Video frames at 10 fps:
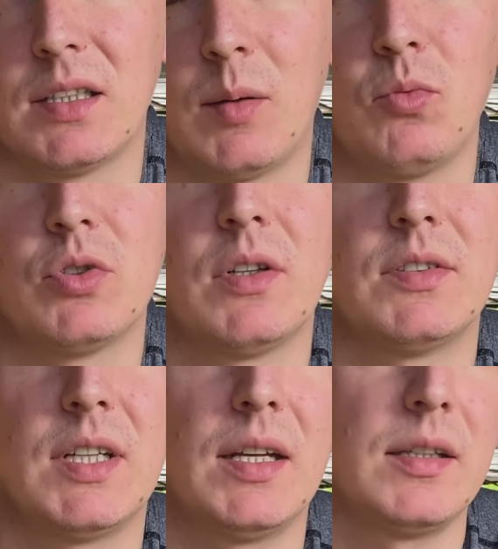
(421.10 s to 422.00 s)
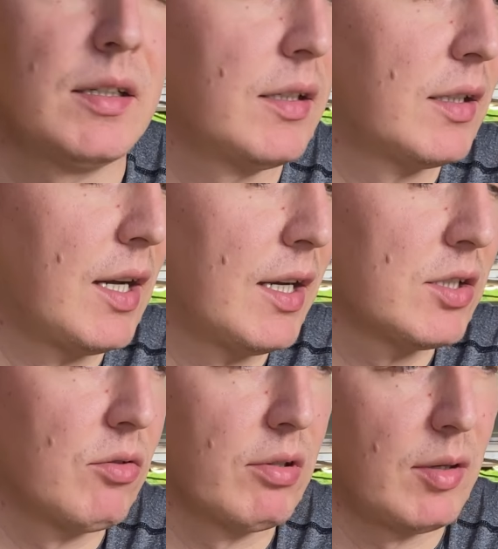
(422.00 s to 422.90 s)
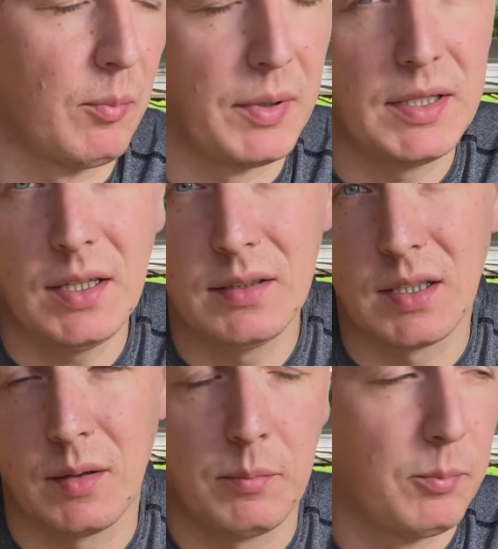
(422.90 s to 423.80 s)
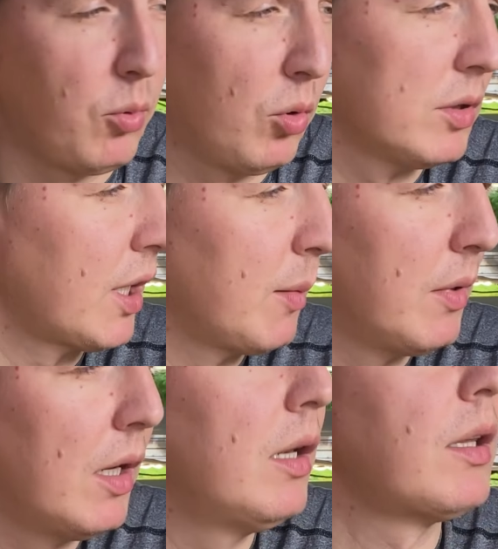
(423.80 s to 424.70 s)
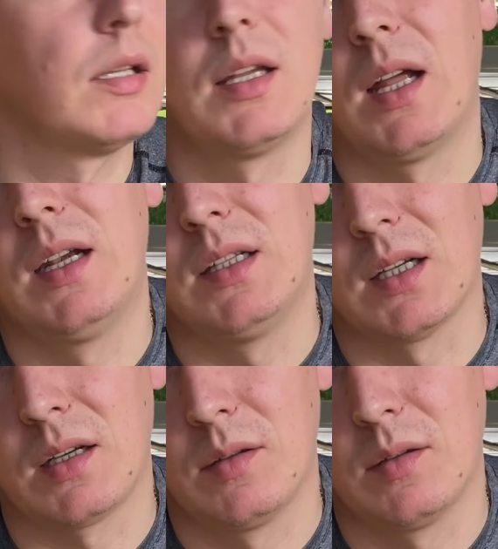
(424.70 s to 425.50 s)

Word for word: нам нужно взять каждого компонента по 3 мл на литр.